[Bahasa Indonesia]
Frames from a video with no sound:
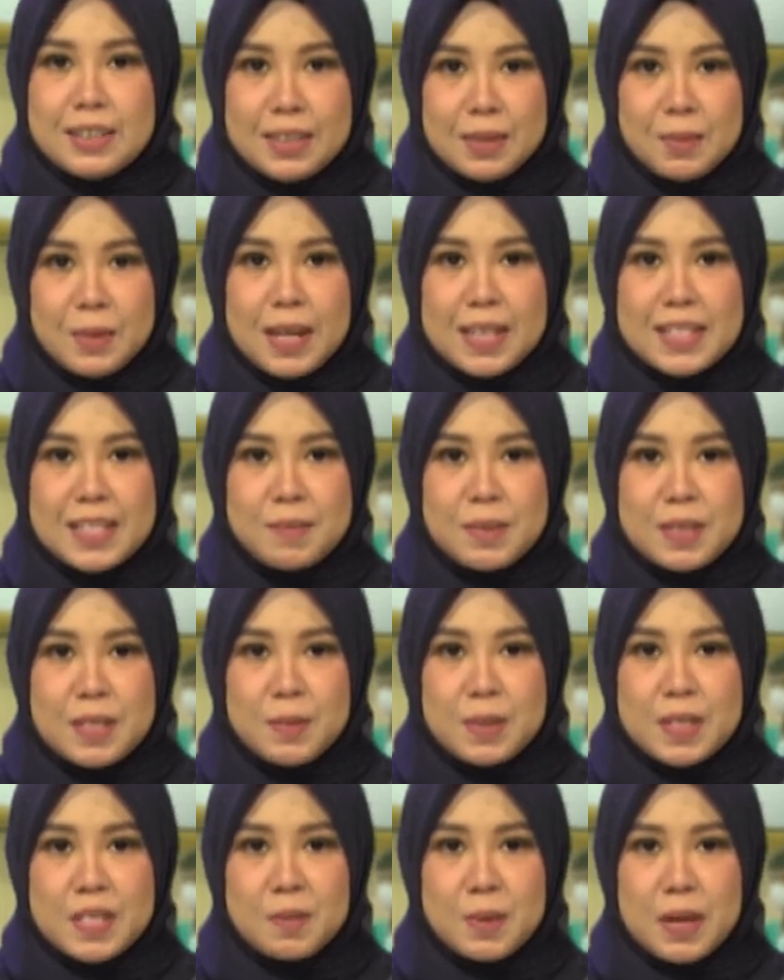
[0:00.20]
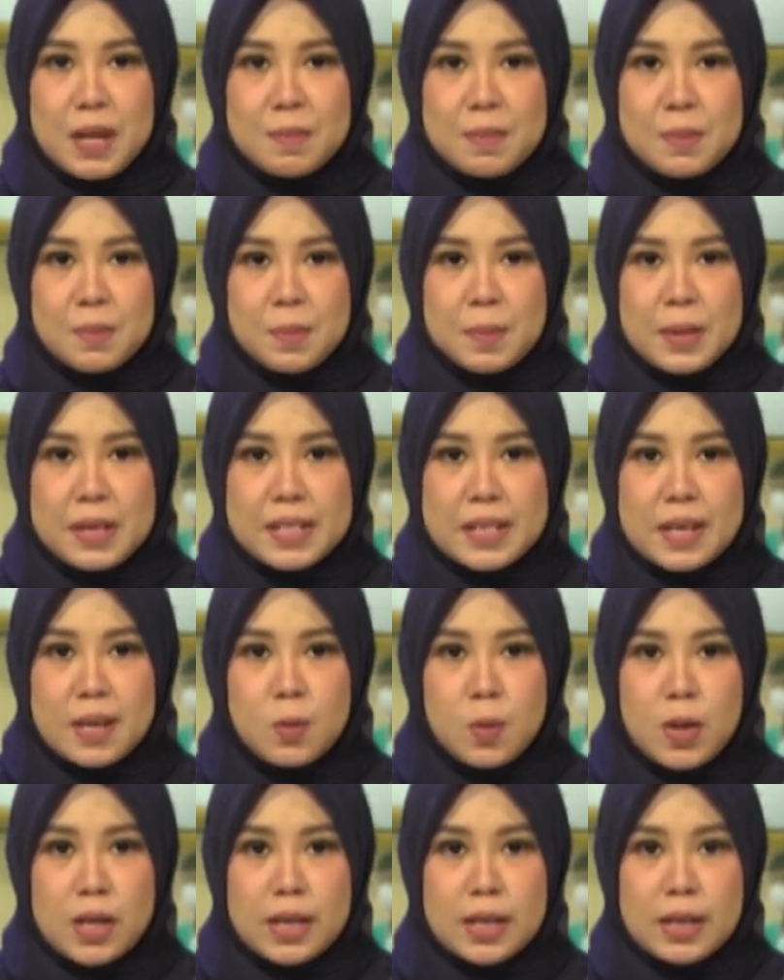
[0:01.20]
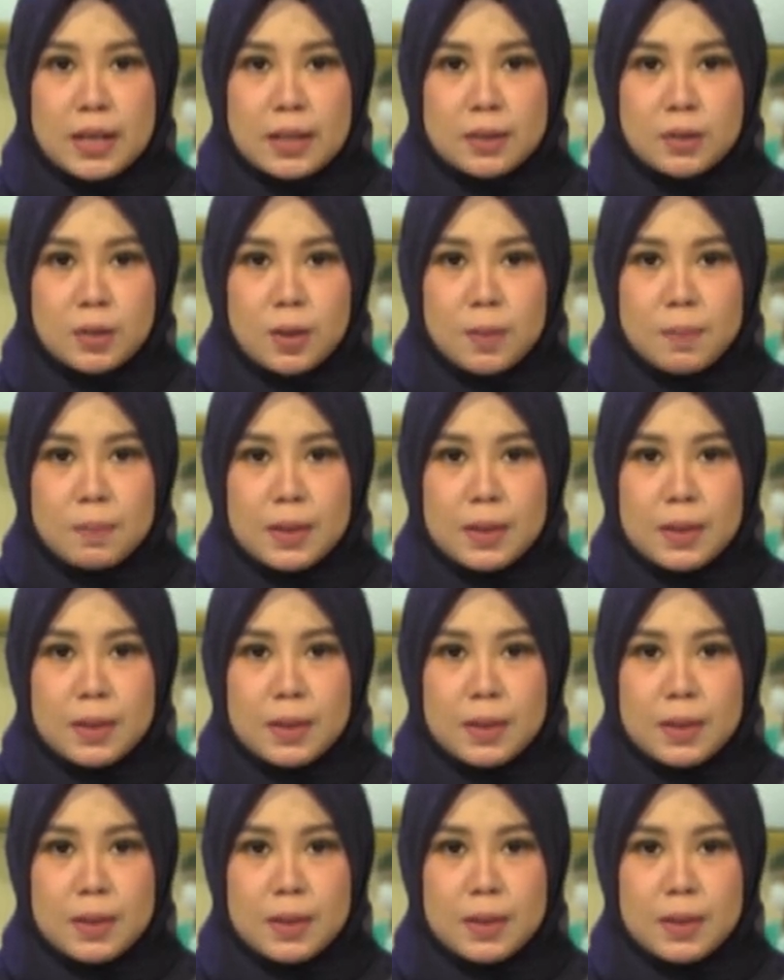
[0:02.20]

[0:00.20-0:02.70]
Terima kasih masih bersama kami pemirsa. Wakil Rektor